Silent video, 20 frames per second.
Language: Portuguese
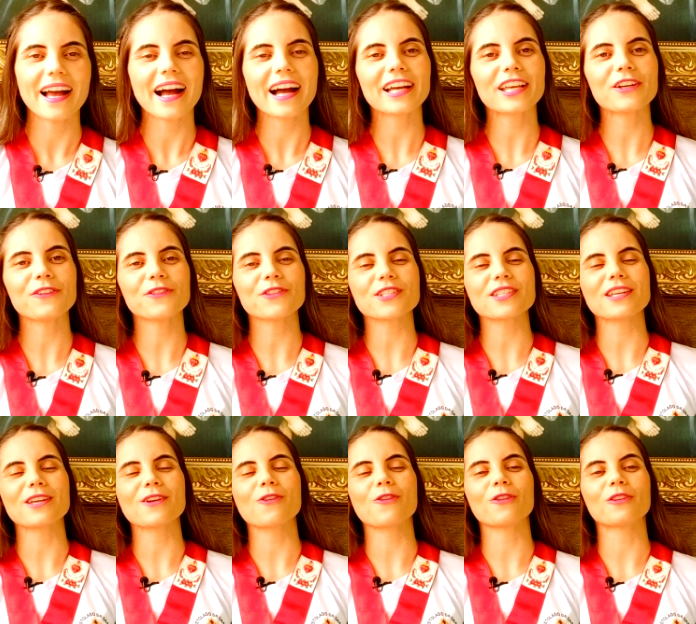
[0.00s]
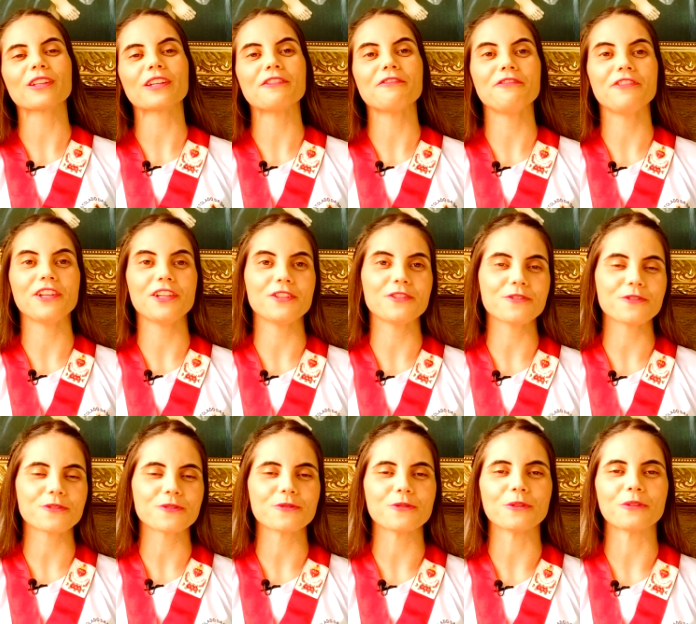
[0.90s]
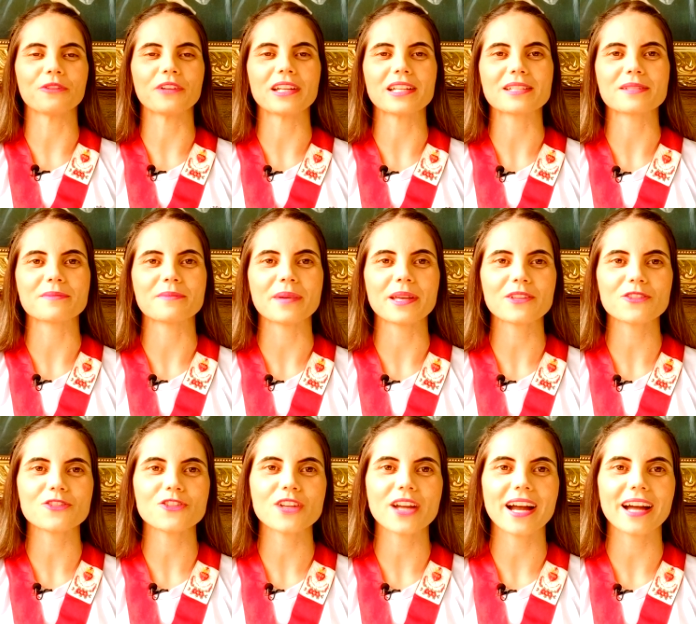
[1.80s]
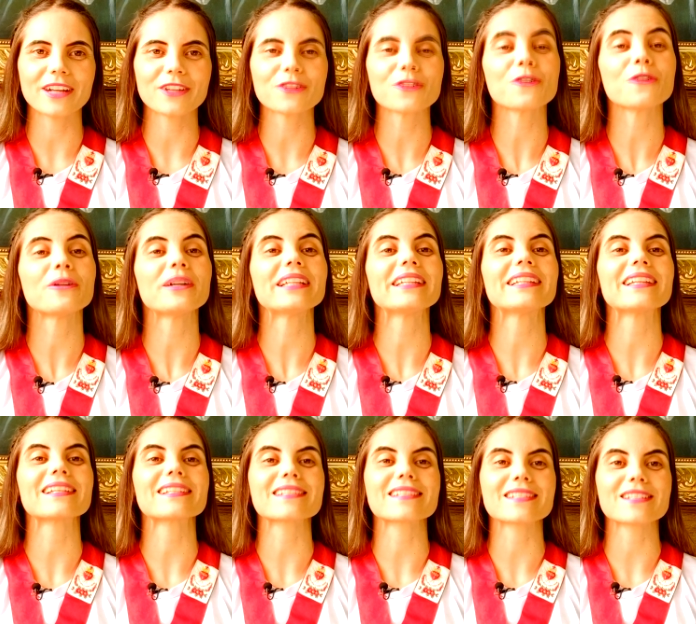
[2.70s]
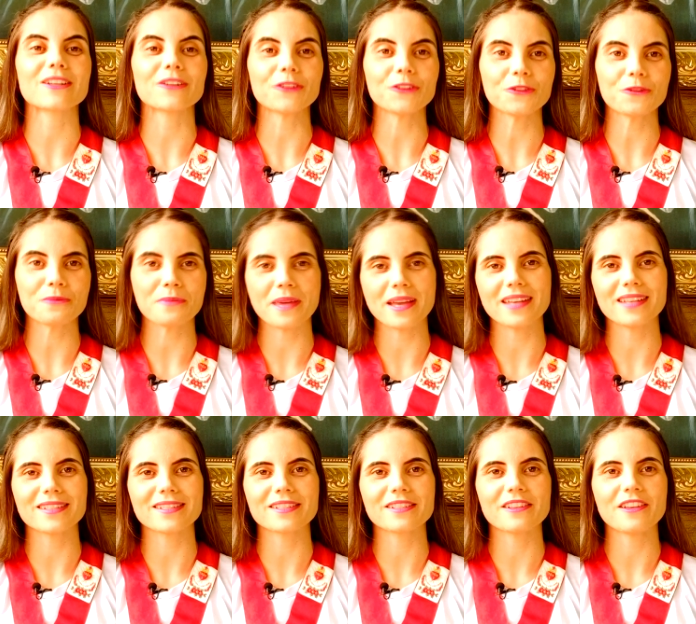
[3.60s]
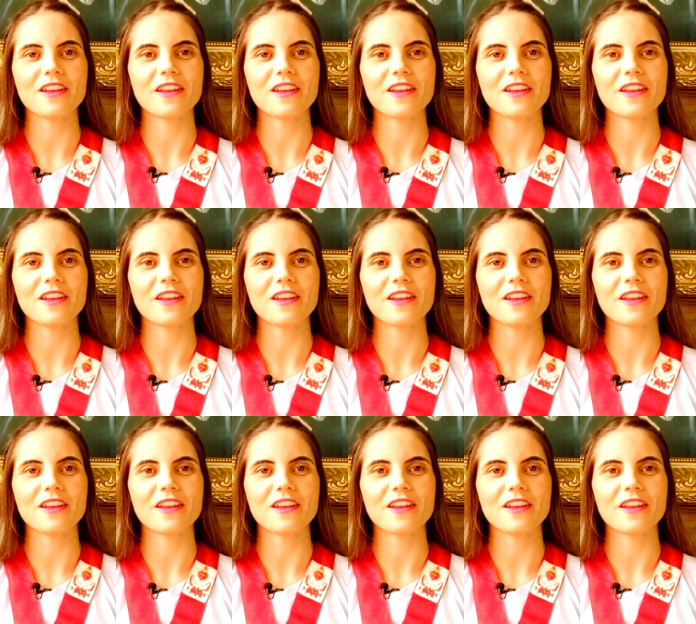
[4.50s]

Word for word: Aqui você encontra vídeos do oferecimento diário com a intenção do mês,